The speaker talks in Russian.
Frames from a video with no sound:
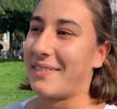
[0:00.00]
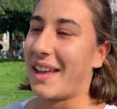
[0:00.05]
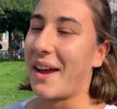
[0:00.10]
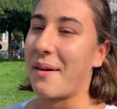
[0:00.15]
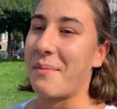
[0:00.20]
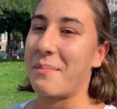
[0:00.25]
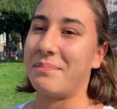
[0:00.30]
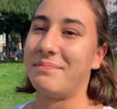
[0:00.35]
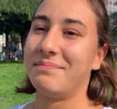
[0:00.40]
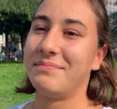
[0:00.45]

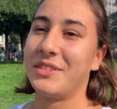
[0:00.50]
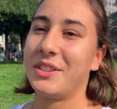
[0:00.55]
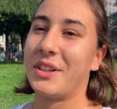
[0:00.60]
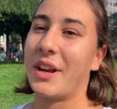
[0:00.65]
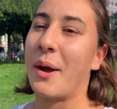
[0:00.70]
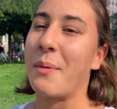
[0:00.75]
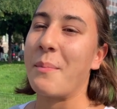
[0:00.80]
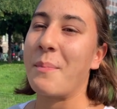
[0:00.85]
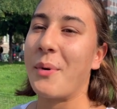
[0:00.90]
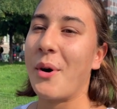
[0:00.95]
эм, э,
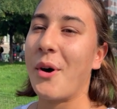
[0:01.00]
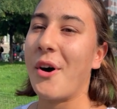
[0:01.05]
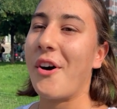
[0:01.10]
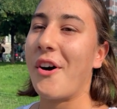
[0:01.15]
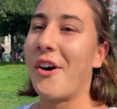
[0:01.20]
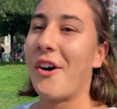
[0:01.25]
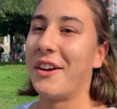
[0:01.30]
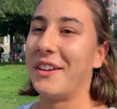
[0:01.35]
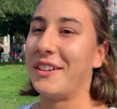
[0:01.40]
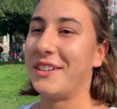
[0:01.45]
эм,
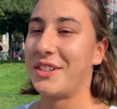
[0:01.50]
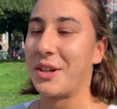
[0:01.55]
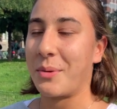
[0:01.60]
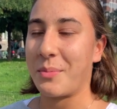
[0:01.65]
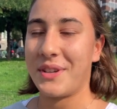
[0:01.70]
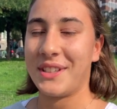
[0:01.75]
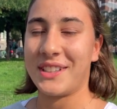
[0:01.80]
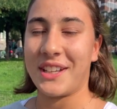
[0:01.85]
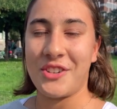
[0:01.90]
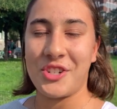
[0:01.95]
Джонсон
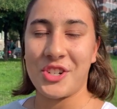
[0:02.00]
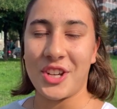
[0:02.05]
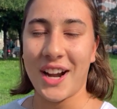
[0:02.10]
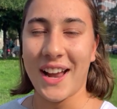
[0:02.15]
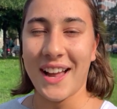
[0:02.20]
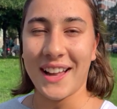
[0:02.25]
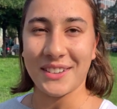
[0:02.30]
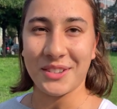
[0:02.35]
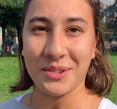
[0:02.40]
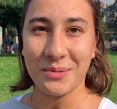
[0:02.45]
слишком
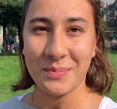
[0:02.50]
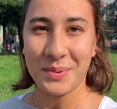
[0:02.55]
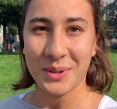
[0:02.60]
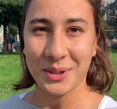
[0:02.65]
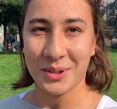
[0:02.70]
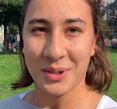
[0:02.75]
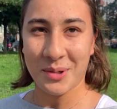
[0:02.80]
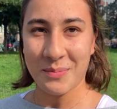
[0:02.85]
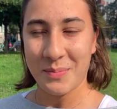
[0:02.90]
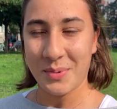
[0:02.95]

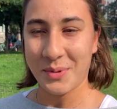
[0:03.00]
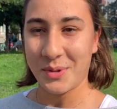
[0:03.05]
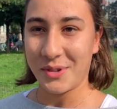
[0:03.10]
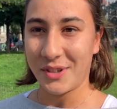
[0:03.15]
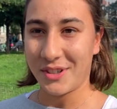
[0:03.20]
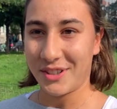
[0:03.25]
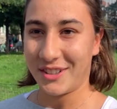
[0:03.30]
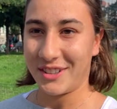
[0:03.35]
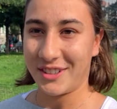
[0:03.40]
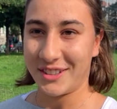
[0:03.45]
самоуверен.
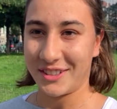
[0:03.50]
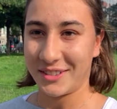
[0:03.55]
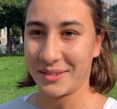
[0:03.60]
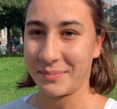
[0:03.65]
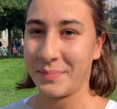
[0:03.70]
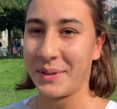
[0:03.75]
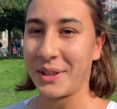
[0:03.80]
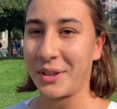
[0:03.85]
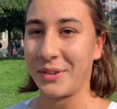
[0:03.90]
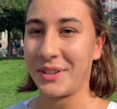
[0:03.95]
Было бы
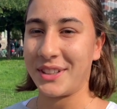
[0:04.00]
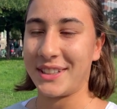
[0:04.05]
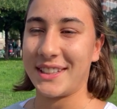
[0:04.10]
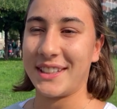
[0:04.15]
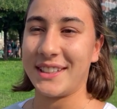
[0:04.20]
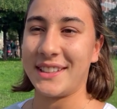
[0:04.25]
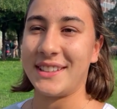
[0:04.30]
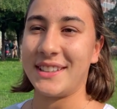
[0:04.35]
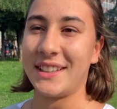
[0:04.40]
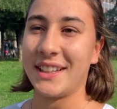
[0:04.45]
хорошо, если
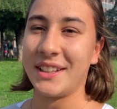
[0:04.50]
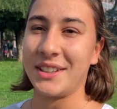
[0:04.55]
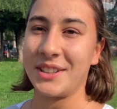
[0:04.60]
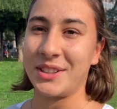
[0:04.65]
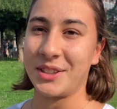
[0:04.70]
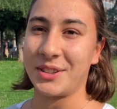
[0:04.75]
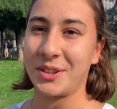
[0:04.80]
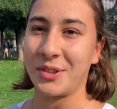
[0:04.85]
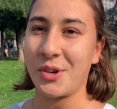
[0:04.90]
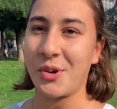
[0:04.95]
бы он
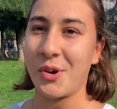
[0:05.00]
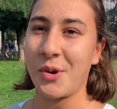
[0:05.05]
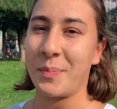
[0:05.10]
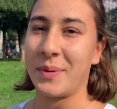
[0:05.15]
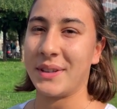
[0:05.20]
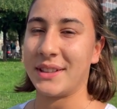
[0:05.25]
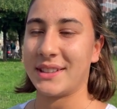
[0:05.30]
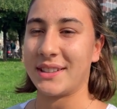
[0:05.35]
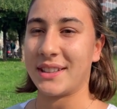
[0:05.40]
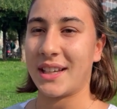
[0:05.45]
проявлял
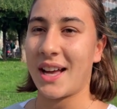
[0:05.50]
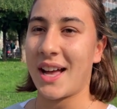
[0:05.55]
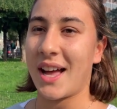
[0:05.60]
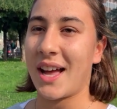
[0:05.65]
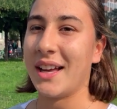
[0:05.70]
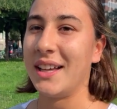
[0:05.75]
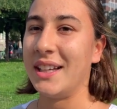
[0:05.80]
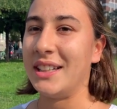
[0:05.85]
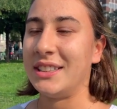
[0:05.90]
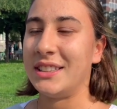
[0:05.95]
больше
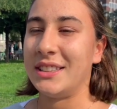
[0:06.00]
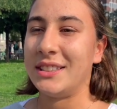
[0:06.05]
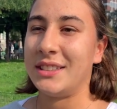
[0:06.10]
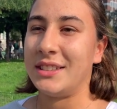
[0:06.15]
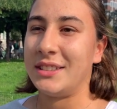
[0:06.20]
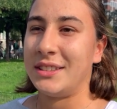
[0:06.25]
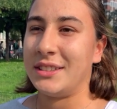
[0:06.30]
альтруизма.